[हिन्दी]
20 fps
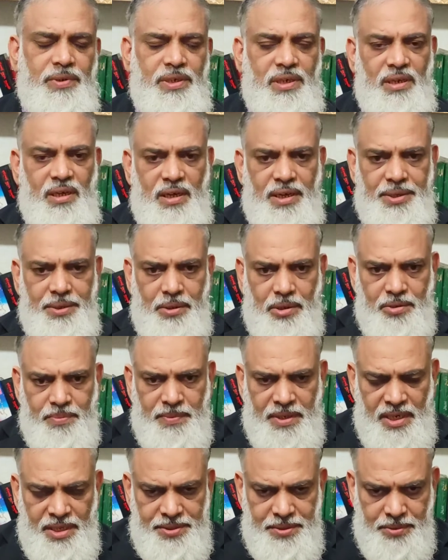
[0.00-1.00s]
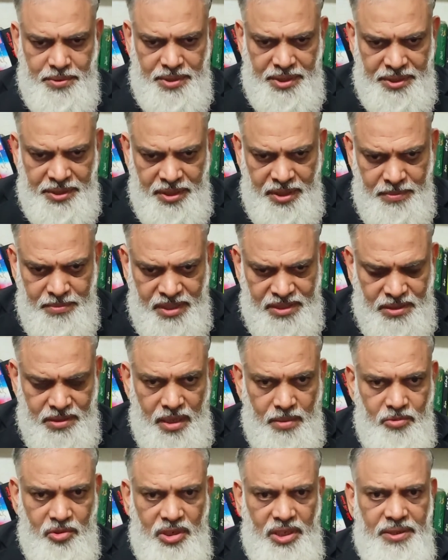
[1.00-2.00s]
रहीम
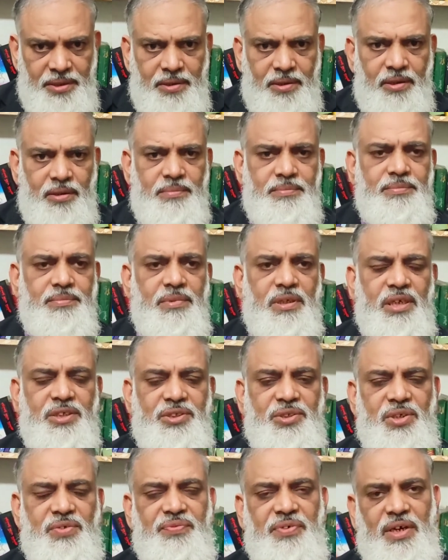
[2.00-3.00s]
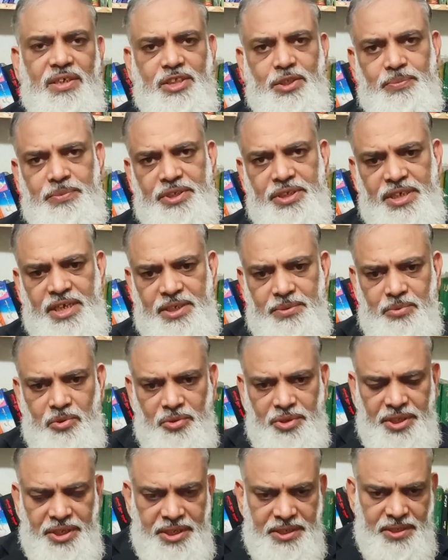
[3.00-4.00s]
अस्सलाम
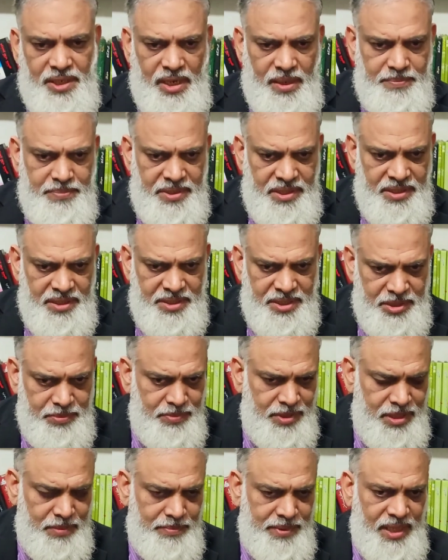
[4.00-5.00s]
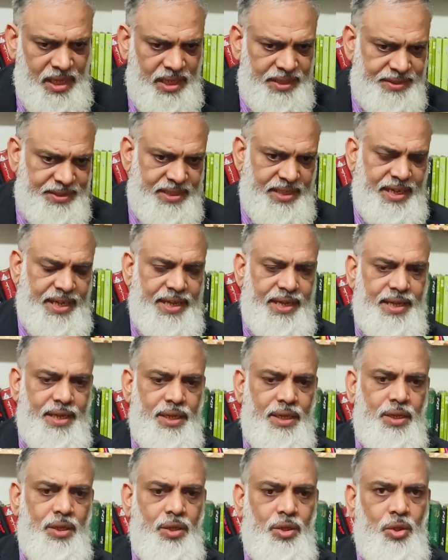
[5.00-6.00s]
एडवोकेट आपकी खिदमत में हाजिर है
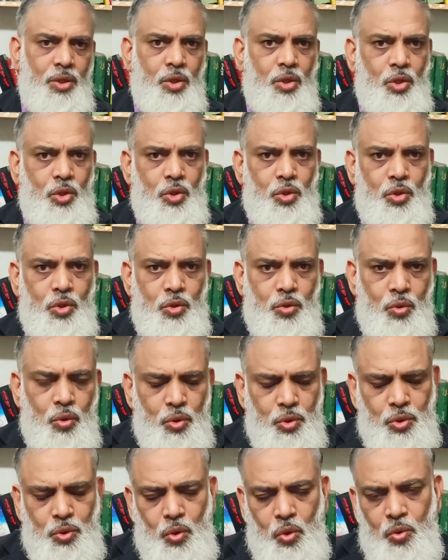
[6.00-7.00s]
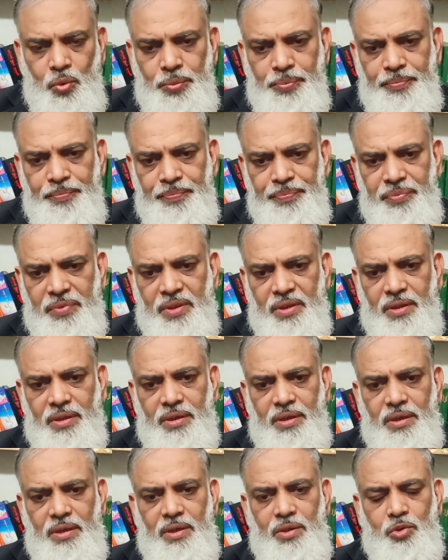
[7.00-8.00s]
दोस्तों
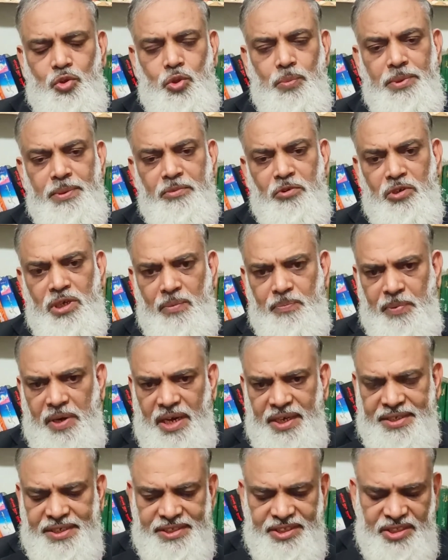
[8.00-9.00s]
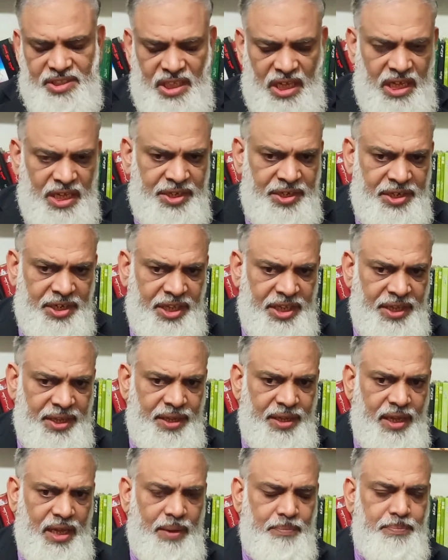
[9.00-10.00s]
सुप्रीम कोर्ट ऑफ पाकिस्तान ने
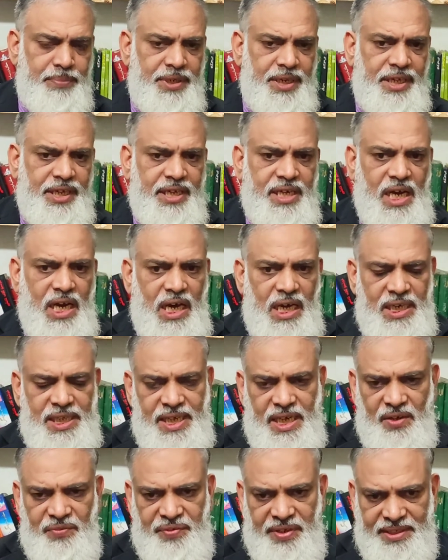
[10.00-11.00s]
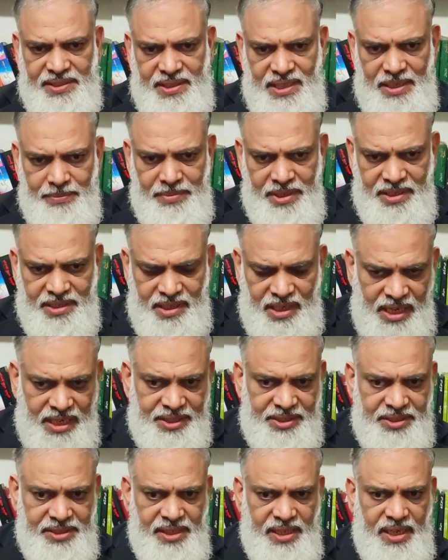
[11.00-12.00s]
अपने एक हालिया फैसले में
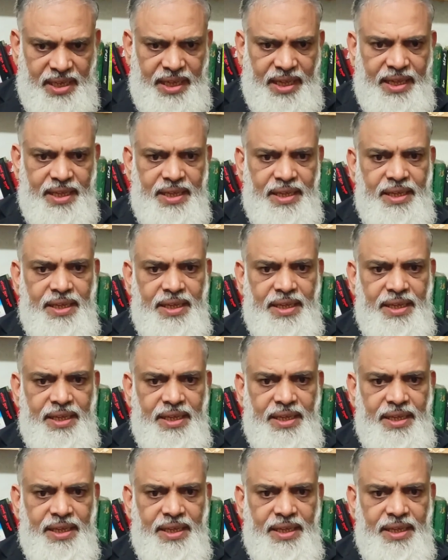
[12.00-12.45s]
करार दिया है